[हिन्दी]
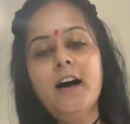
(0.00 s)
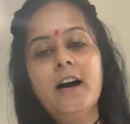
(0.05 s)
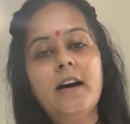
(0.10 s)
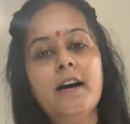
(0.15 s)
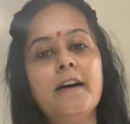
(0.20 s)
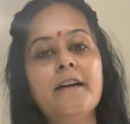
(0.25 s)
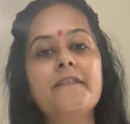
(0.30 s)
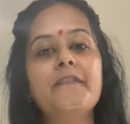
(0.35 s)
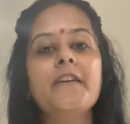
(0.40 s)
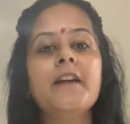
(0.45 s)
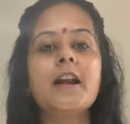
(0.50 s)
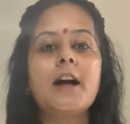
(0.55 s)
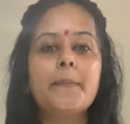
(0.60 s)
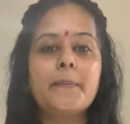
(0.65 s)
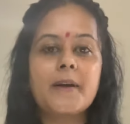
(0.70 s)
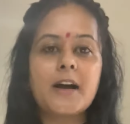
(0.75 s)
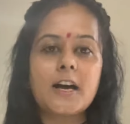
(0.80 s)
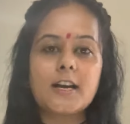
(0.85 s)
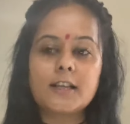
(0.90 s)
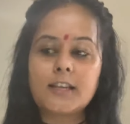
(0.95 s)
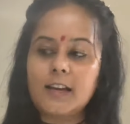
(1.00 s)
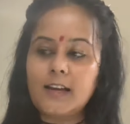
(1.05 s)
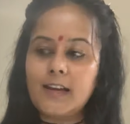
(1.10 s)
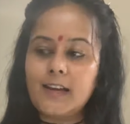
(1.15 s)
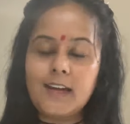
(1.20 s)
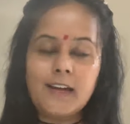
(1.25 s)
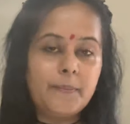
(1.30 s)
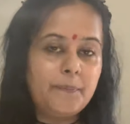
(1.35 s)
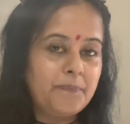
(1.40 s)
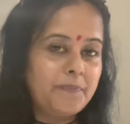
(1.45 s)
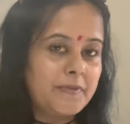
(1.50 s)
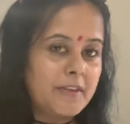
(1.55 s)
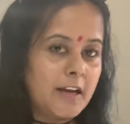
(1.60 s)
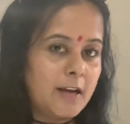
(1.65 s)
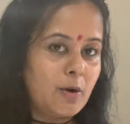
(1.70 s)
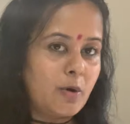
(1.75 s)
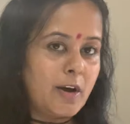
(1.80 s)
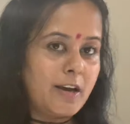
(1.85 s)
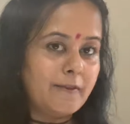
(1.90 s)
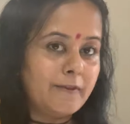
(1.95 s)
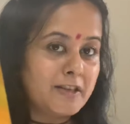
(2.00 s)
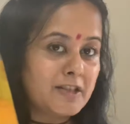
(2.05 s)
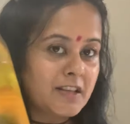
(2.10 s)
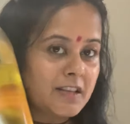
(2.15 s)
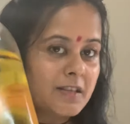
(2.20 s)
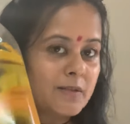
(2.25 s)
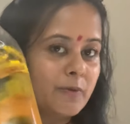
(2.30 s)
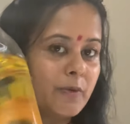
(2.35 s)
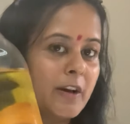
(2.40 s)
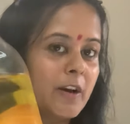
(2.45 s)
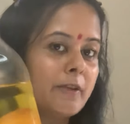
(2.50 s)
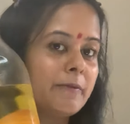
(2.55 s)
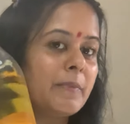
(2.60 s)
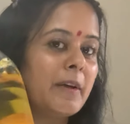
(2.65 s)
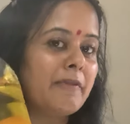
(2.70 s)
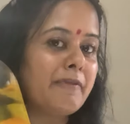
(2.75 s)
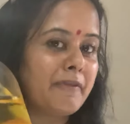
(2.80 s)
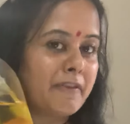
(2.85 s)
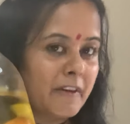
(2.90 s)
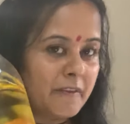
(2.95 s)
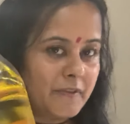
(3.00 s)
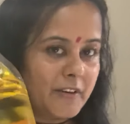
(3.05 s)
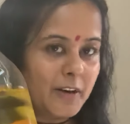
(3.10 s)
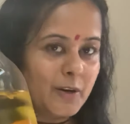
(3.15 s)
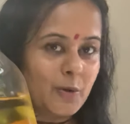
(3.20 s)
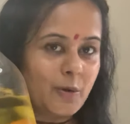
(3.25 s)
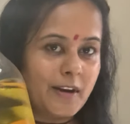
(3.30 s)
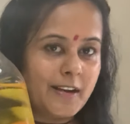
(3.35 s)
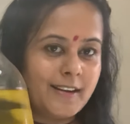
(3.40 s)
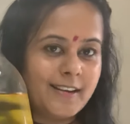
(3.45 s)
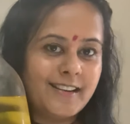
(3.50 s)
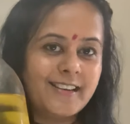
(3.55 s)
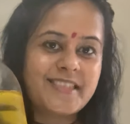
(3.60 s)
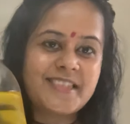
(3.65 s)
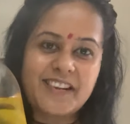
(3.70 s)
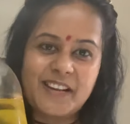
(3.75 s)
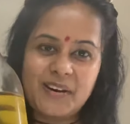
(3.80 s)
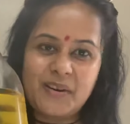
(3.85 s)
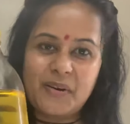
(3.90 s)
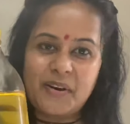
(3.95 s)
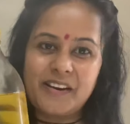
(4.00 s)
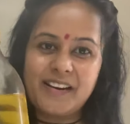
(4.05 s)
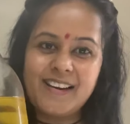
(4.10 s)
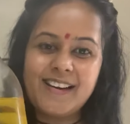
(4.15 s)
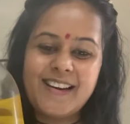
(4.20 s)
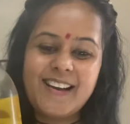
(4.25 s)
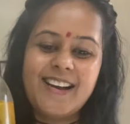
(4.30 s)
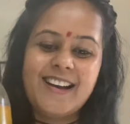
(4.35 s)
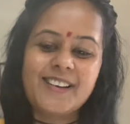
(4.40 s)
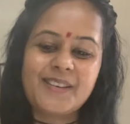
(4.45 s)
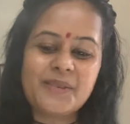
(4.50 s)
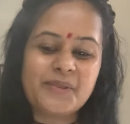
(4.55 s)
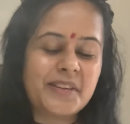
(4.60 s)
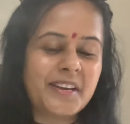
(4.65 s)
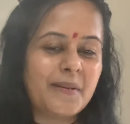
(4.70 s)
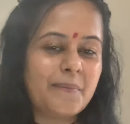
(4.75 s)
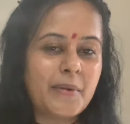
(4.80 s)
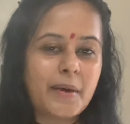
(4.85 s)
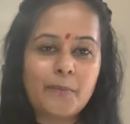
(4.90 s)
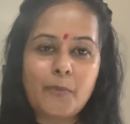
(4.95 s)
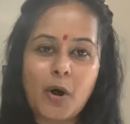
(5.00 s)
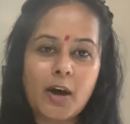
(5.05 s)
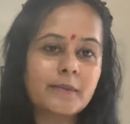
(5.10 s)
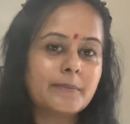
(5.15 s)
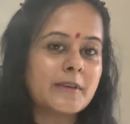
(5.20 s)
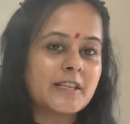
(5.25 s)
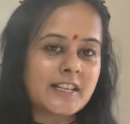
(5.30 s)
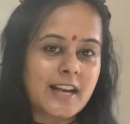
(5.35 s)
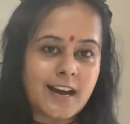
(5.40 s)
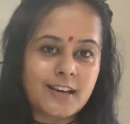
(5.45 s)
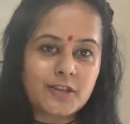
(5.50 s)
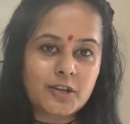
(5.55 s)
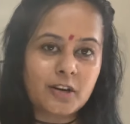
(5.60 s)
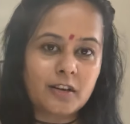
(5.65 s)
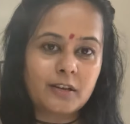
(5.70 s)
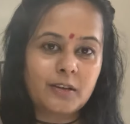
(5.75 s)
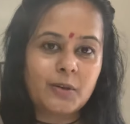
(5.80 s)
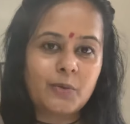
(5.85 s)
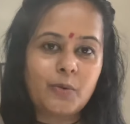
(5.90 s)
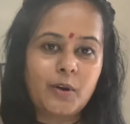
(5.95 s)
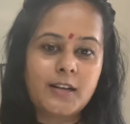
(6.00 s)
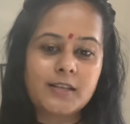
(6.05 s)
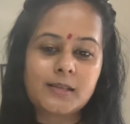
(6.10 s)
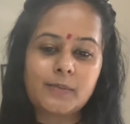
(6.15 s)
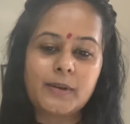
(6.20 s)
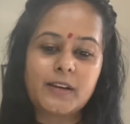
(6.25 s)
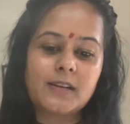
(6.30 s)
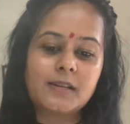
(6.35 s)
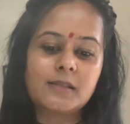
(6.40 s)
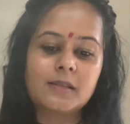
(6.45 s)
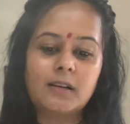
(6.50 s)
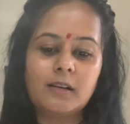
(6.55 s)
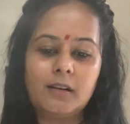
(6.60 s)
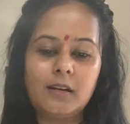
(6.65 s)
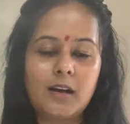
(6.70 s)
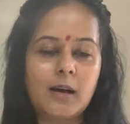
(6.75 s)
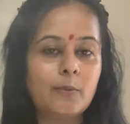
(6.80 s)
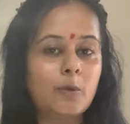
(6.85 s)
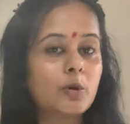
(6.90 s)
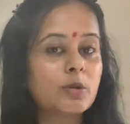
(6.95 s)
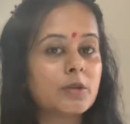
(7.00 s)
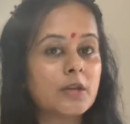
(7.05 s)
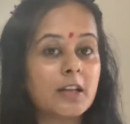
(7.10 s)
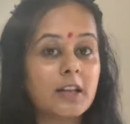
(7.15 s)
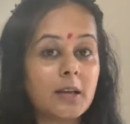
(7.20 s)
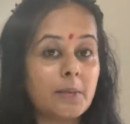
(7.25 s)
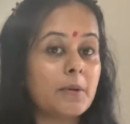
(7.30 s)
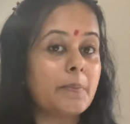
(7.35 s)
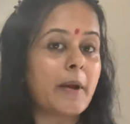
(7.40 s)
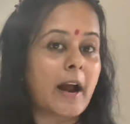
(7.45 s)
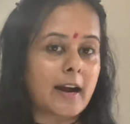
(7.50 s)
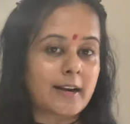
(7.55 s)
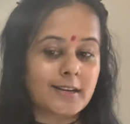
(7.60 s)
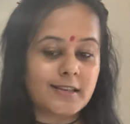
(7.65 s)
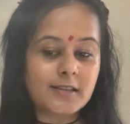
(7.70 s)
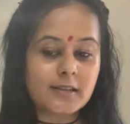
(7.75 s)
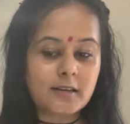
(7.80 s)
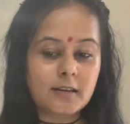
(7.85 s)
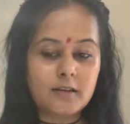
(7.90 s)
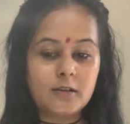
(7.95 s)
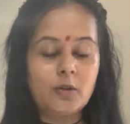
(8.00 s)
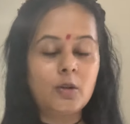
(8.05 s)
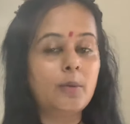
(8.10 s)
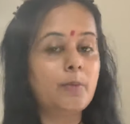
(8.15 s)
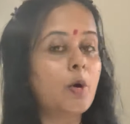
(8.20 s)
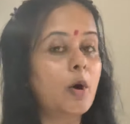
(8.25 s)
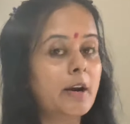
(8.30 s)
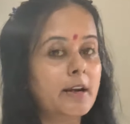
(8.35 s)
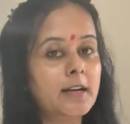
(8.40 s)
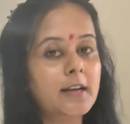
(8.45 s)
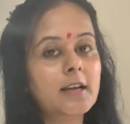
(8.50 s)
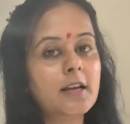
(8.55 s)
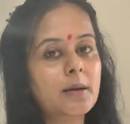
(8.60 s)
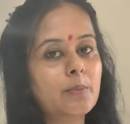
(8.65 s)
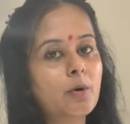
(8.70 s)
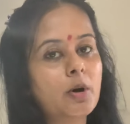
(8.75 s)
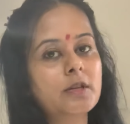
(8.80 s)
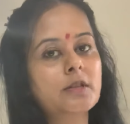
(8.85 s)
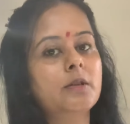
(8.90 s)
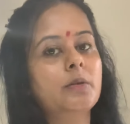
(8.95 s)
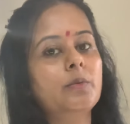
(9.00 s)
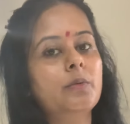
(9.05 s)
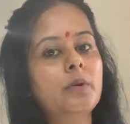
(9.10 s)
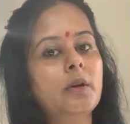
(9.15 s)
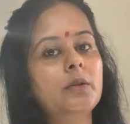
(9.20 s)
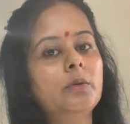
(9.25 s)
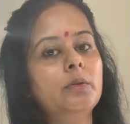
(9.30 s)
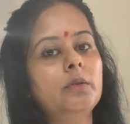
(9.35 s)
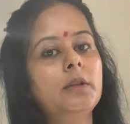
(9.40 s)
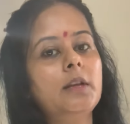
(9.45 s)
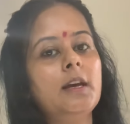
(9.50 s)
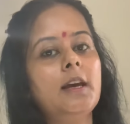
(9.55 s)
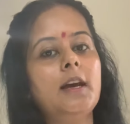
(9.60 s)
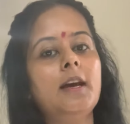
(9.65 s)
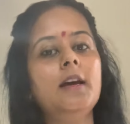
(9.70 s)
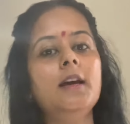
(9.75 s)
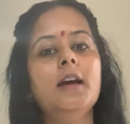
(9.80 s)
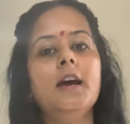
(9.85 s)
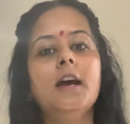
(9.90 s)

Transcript: Uh, फिर आपका आता है तेल ऑयल विच इज़ वन ऑफ माई फेवरेट ऑयल तेल ऑयल क्योंकि मैं बहुत मसाज करती हूँ ऑयल से बिकॉज uh, हम लोग जितनी भी प्रैक्टिस करते हैं तो हमें ऑयलिंग की बहुत ज़रूरत होती है